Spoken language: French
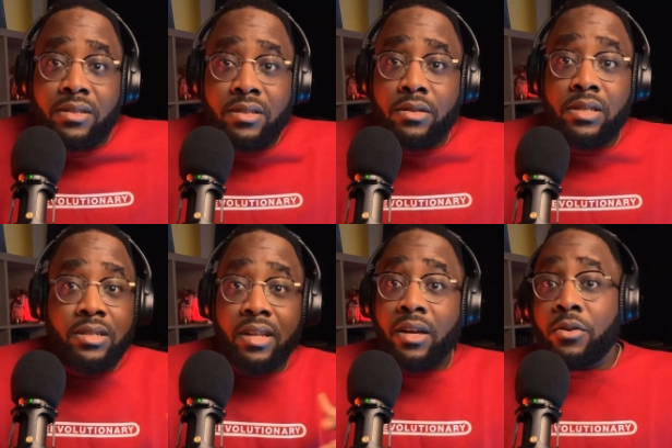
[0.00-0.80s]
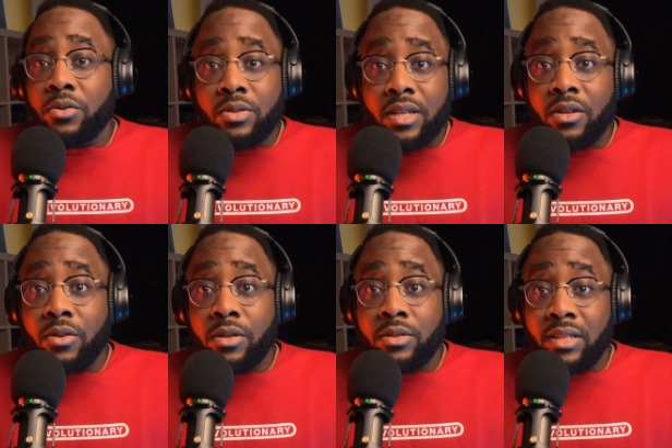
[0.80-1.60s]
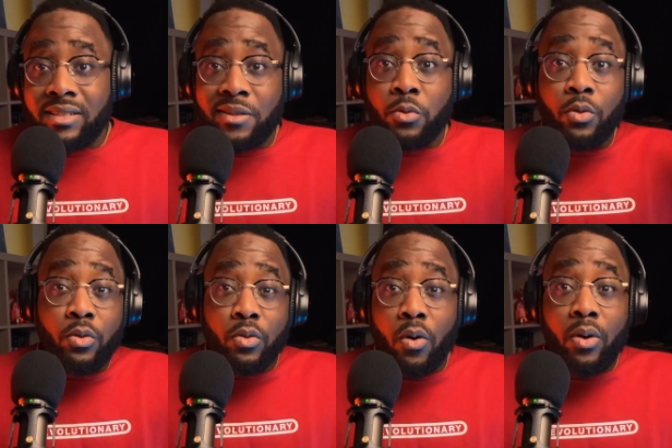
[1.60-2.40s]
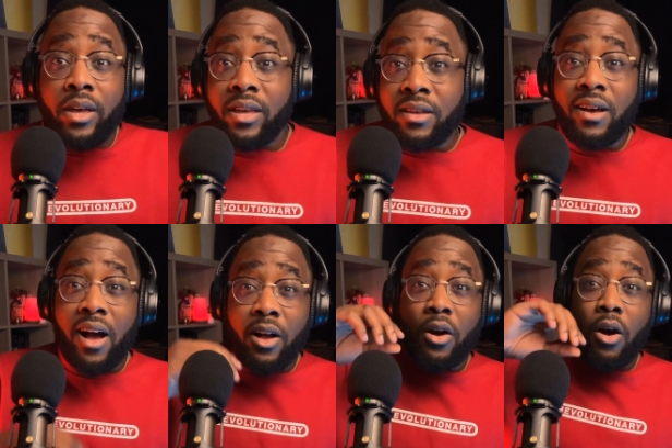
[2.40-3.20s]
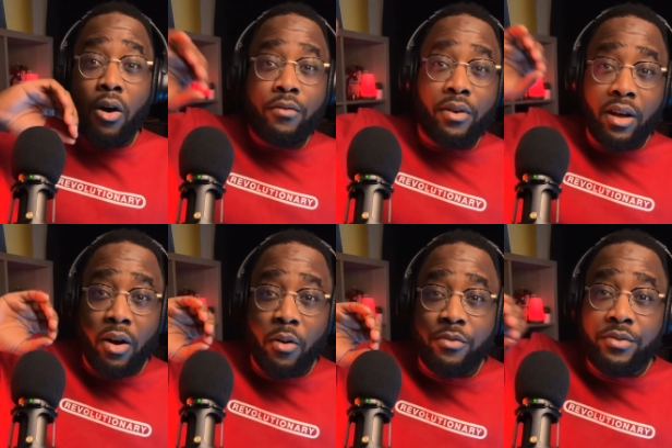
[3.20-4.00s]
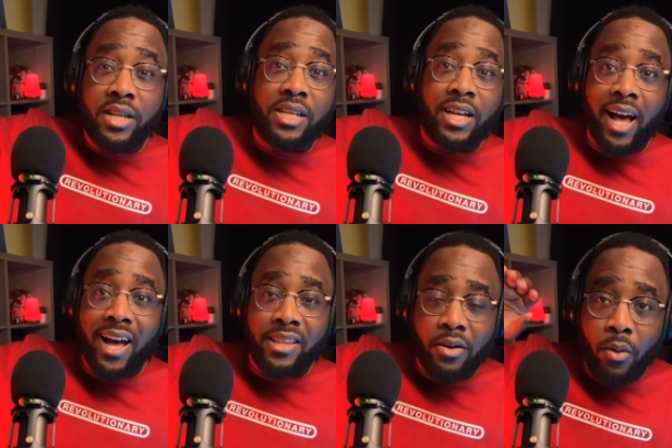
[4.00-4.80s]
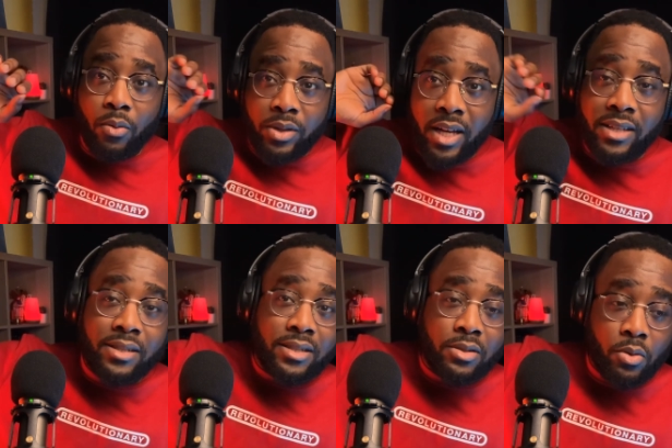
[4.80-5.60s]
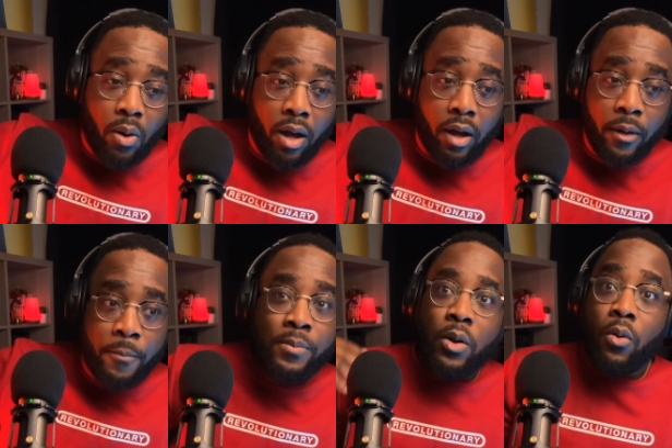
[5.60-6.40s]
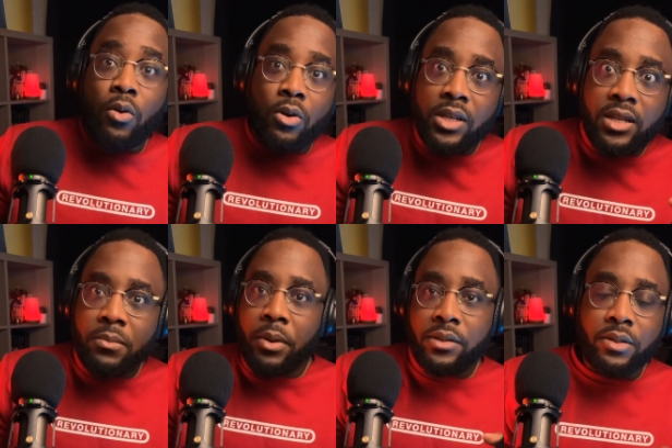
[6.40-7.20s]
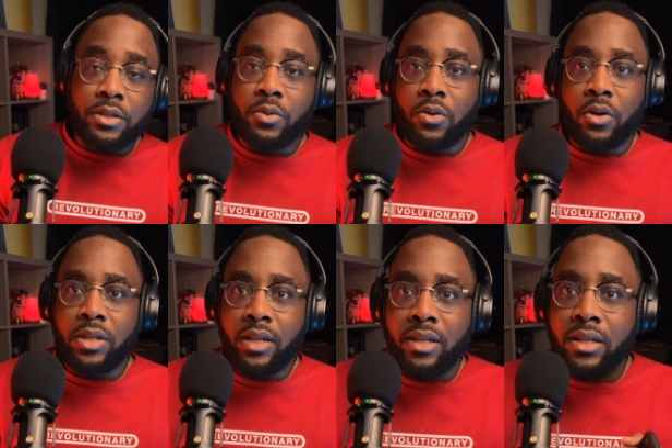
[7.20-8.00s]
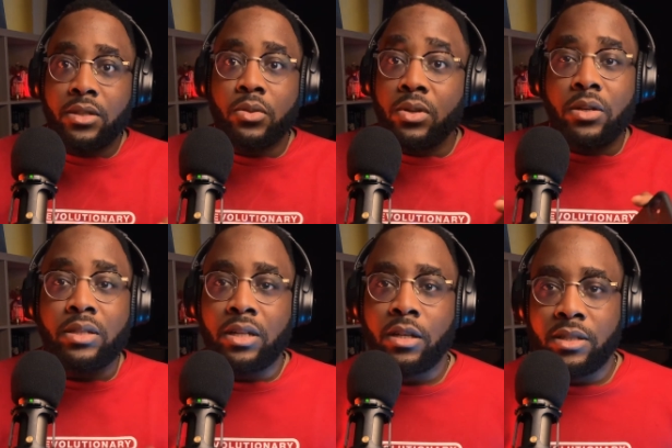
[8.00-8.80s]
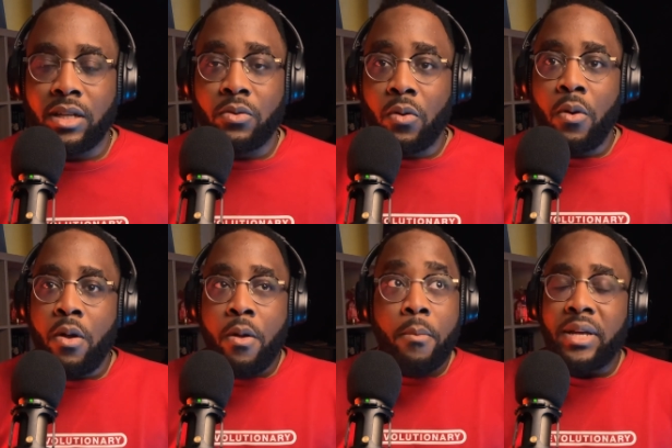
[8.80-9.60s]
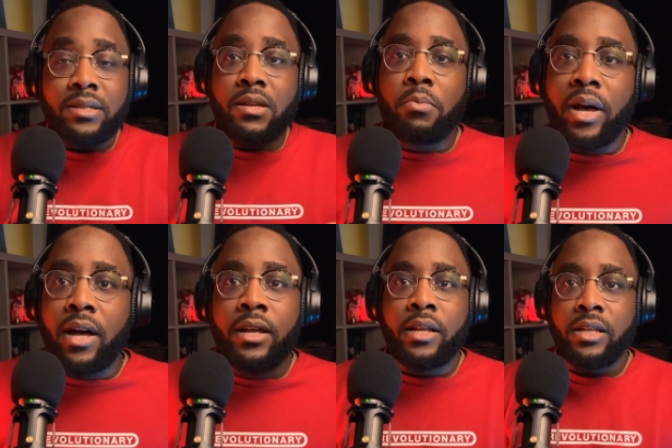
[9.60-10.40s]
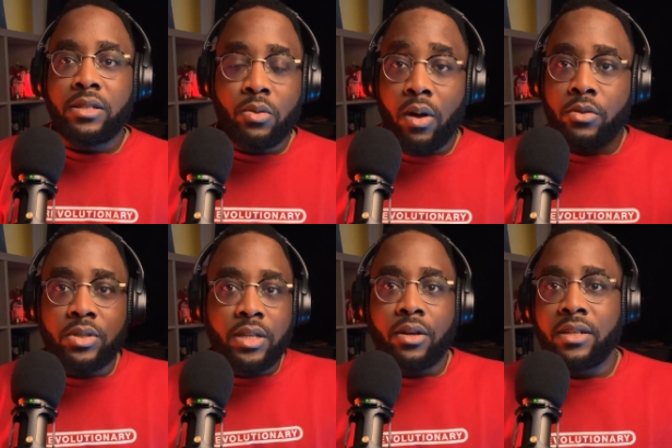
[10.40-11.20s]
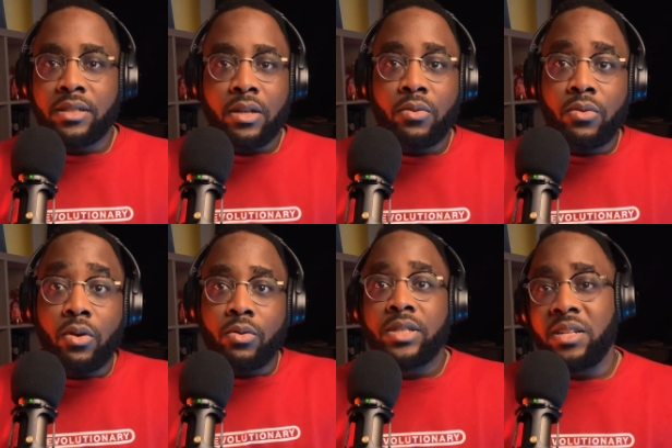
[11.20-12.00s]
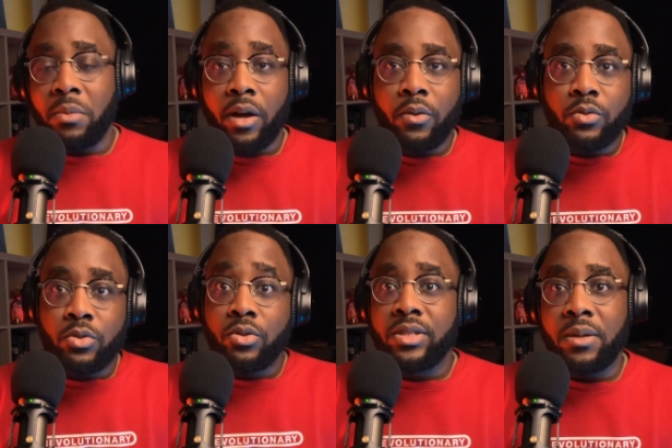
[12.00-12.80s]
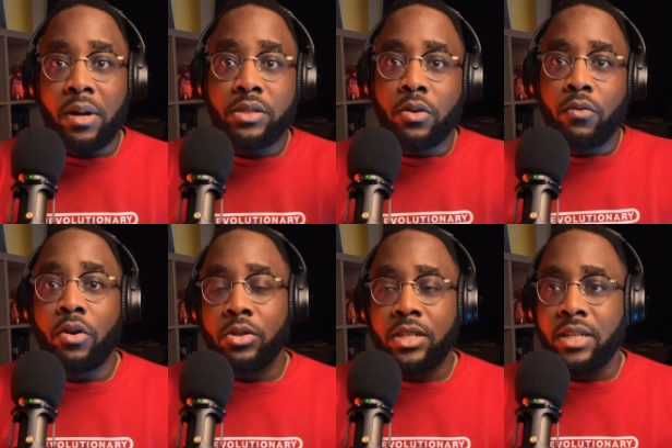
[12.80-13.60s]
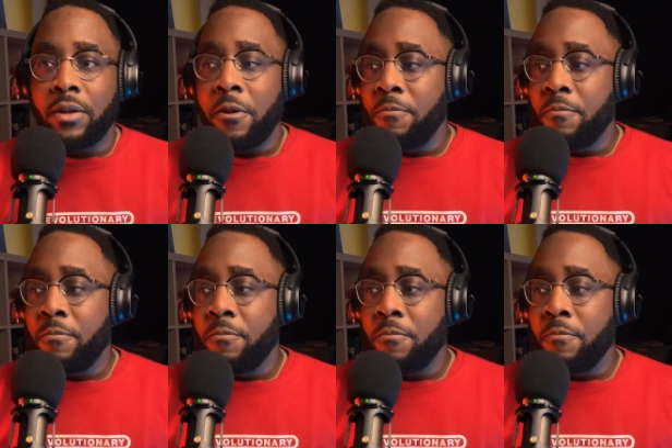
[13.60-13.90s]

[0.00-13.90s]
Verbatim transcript: ça n'a que de Seigneur des, Anneaux le nom et un grand, enfin en filigrane, il y a des histoires qu'on connaît, des personnages qu'on connaît qui sont liés au Seigneur des Anneaux, mais ce n'est pas l'histoire du Seigneur des Anneaux dans le Silmarion du deuxième âge que vous connaissez.